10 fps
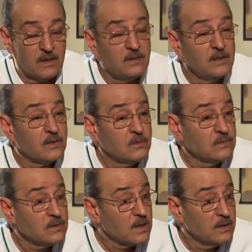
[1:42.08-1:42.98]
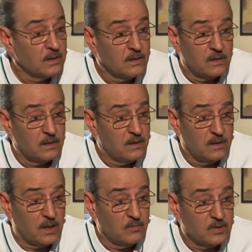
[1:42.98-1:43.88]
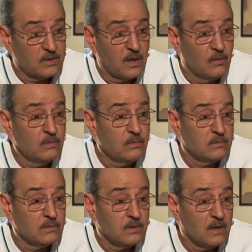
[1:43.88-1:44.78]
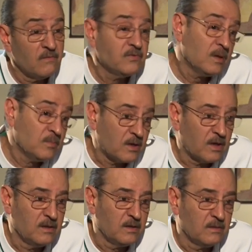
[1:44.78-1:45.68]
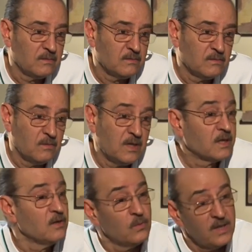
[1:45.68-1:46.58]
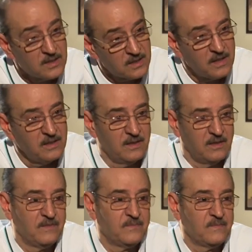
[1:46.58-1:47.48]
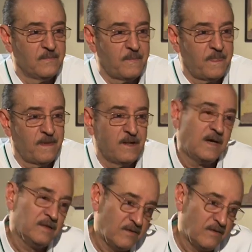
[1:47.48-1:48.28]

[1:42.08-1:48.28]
قد يكون راي اللي عم بيطرحوه افضل من رايي ولكن هو ليس رأيي هذا